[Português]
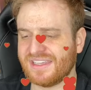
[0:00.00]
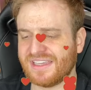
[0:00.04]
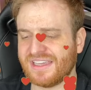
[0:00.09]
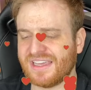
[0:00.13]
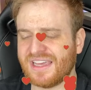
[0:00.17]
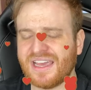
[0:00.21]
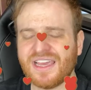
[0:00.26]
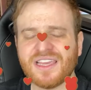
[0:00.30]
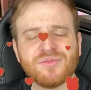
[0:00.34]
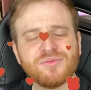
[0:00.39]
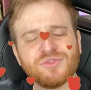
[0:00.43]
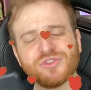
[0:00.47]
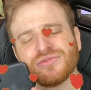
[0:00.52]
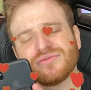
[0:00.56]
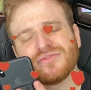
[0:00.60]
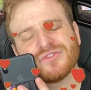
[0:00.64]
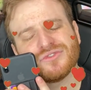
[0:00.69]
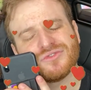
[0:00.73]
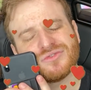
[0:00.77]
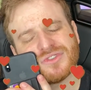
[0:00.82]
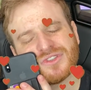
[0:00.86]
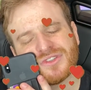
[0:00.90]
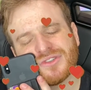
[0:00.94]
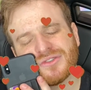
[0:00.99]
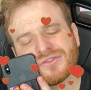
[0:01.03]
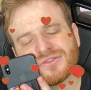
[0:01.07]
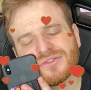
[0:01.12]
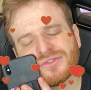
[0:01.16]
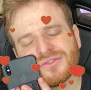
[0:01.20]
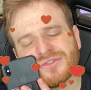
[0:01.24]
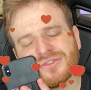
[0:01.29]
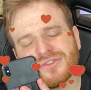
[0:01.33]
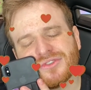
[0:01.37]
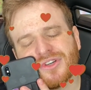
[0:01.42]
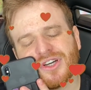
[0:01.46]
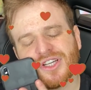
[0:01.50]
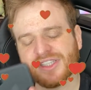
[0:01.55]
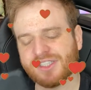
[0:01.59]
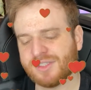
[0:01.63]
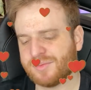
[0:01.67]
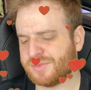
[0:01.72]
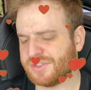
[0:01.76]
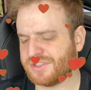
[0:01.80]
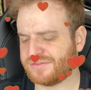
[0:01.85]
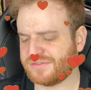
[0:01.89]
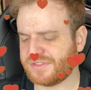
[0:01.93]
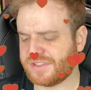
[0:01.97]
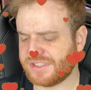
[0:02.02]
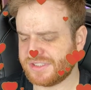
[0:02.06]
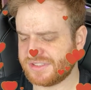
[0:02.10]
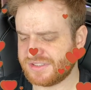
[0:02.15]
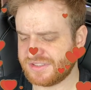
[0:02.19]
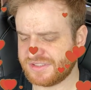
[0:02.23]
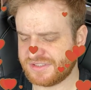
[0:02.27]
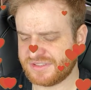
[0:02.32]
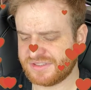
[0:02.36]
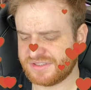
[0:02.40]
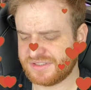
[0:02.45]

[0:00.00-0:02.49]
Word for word: Ai, meu Deus, isso aqui é o xodó da minha